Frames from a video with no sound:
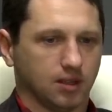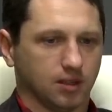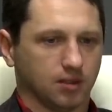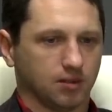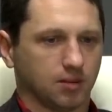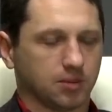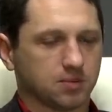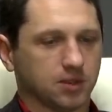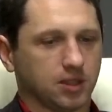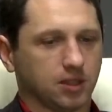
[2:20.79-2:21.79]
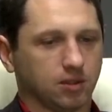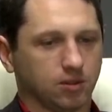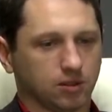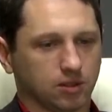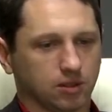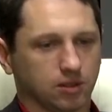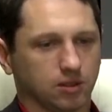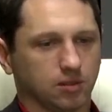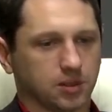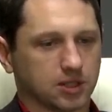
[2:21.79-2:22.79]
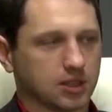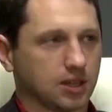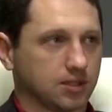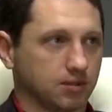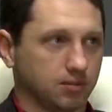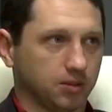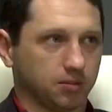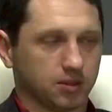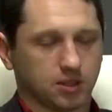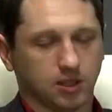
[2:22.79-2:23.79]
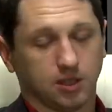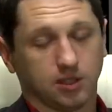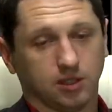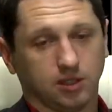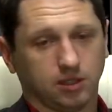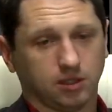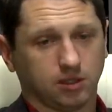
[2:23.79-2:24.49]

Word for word: э, я посмотрел, он э, подсказывал мне постоянно, и